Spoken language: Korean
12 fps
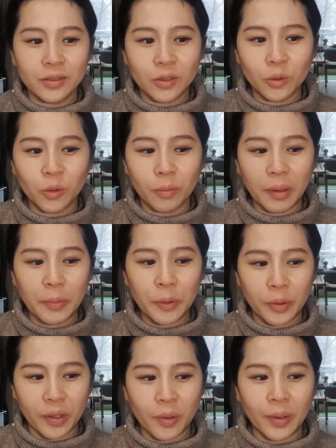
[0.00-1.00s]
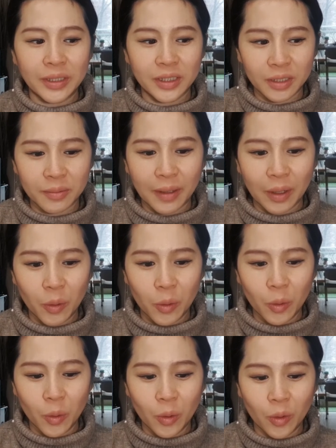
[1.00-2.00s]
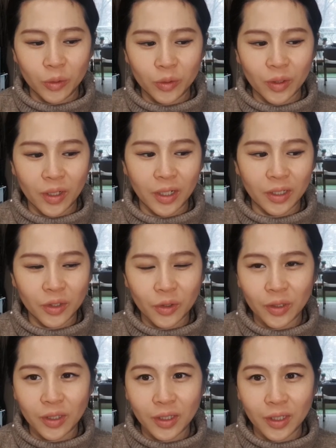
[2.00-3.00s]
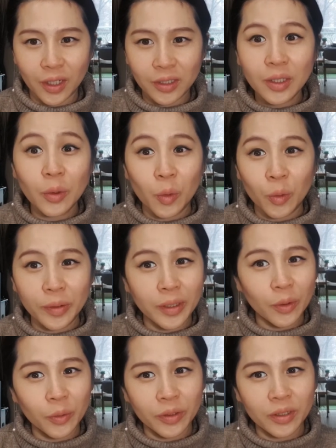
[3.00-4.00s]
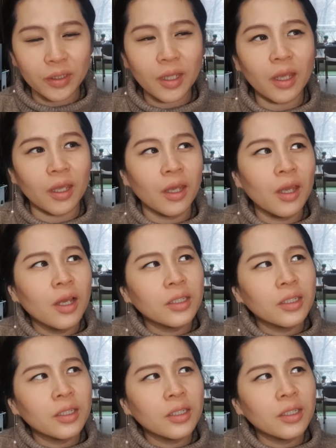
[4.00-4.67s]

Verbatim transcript: 저도 엄마표 영어에 관심이 많고 어떻게 가르쳐야 되나 항상 고민하고 있는데